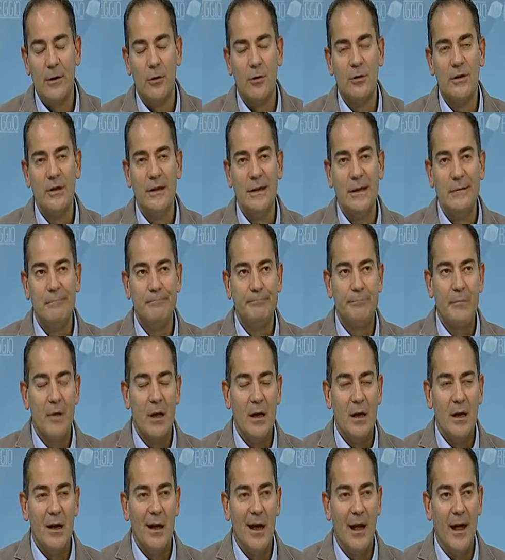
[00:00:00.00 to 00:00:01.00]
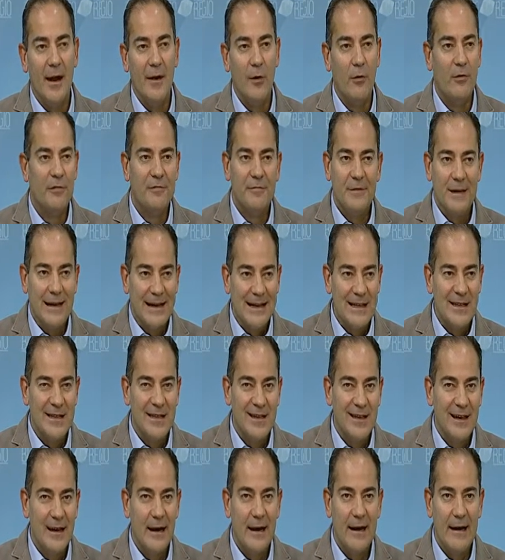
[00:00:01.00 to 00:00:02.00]
ecco, di eh, non
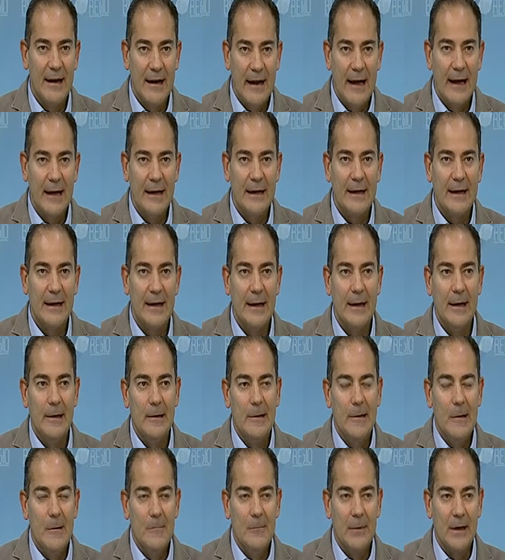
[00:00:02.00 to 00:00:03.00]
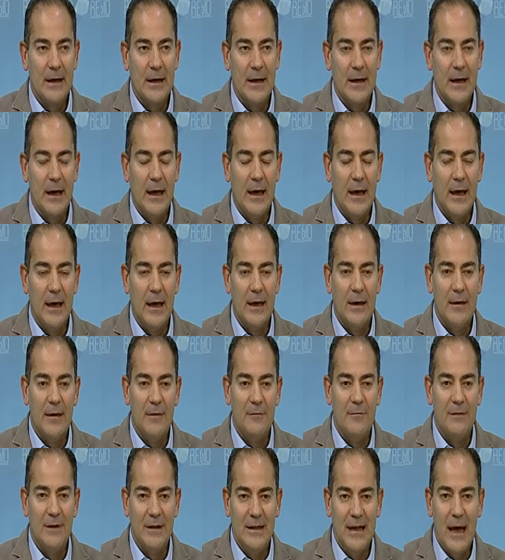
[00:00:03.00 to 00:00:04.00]
farsi ingannare perché
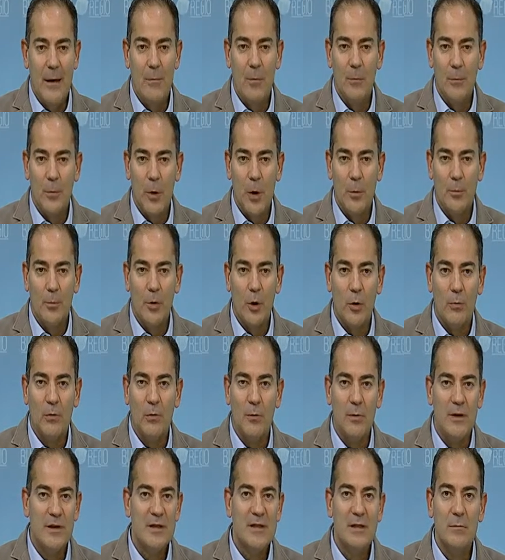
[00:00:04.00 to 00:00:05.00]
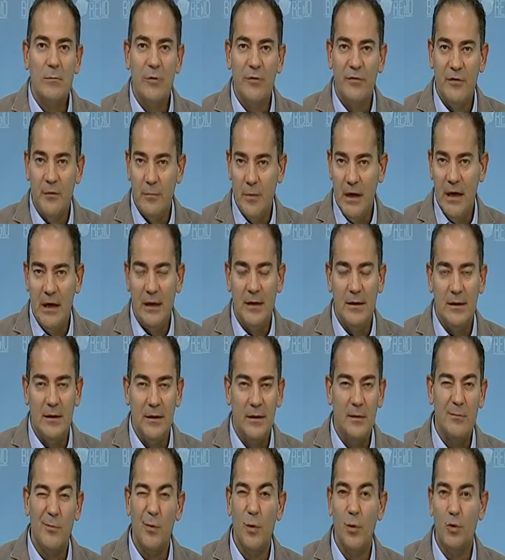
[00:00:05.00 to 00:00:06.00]
vediamo proprio come questi
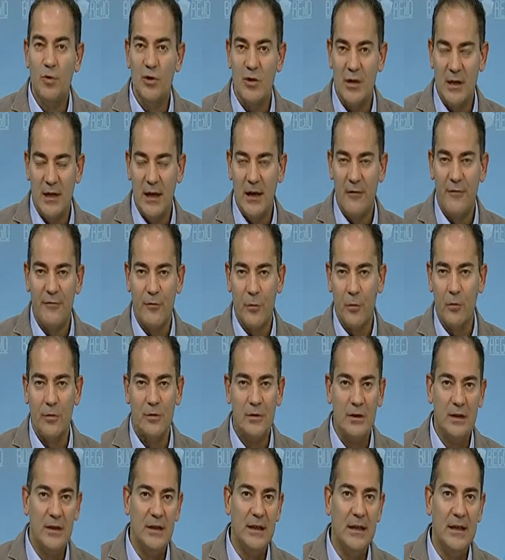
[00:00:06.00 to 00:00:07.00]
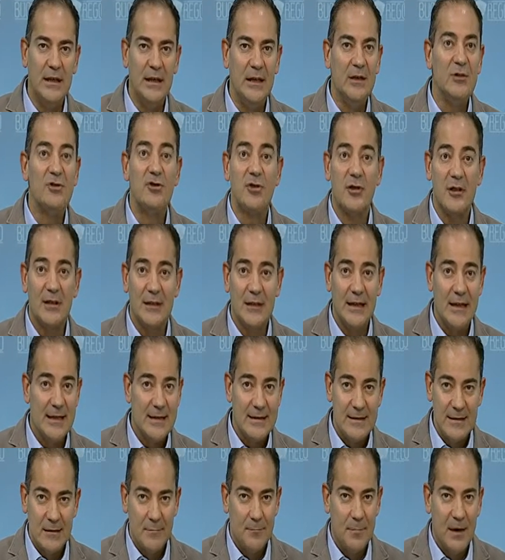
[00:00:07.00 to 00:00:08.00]
movimenti bruschi a fronte di
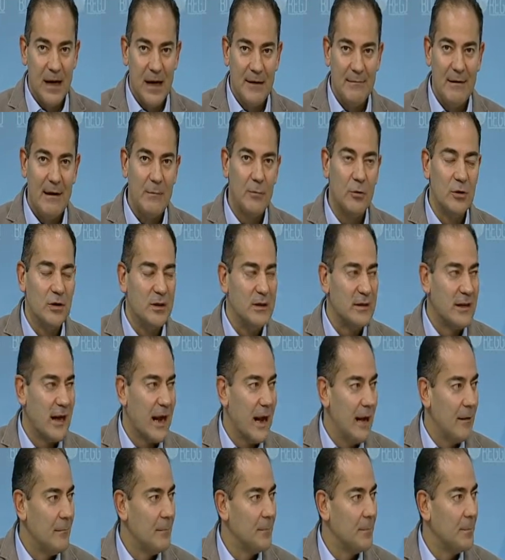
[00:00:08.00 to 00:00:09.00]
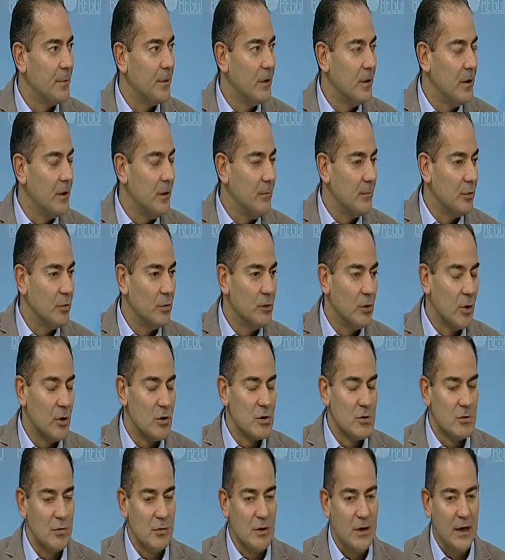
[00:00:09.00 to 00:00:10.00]
incertezze, parlavamo di Trump
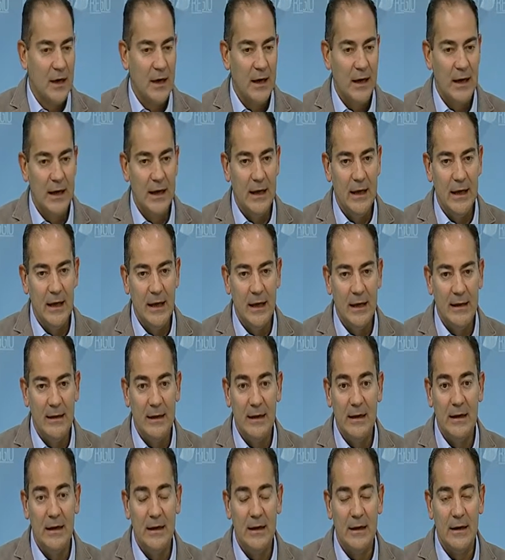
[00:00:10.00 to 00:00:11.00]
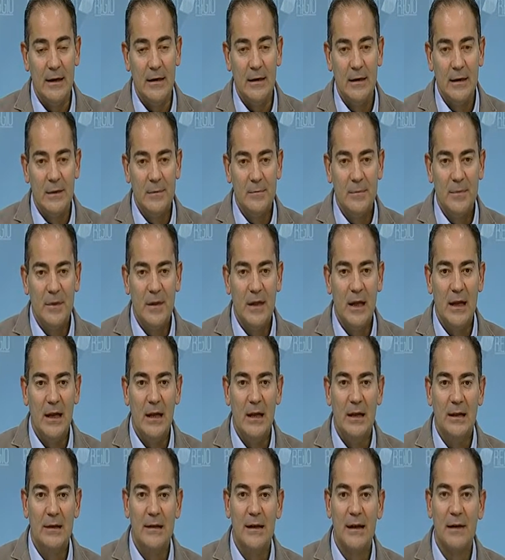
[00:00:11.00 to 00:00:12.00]
piuttosto che del,
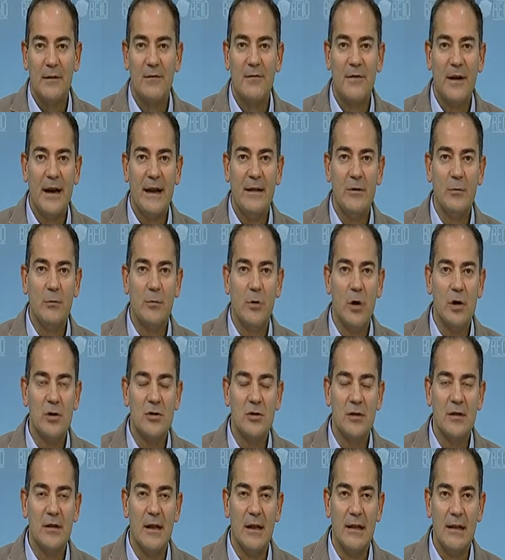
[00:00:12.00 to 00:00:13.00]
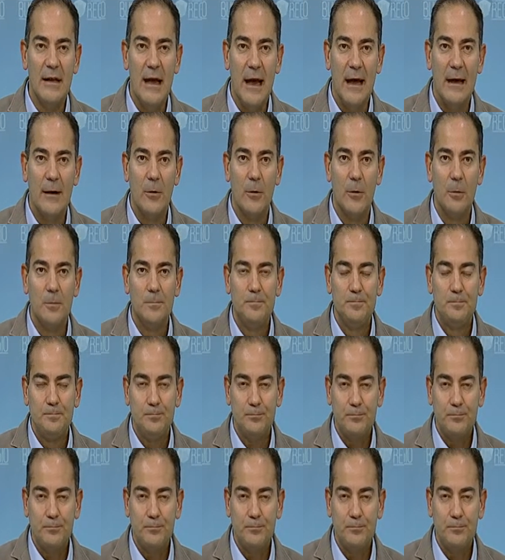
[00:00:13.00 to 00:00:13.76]
del, del referendum nostro italiano,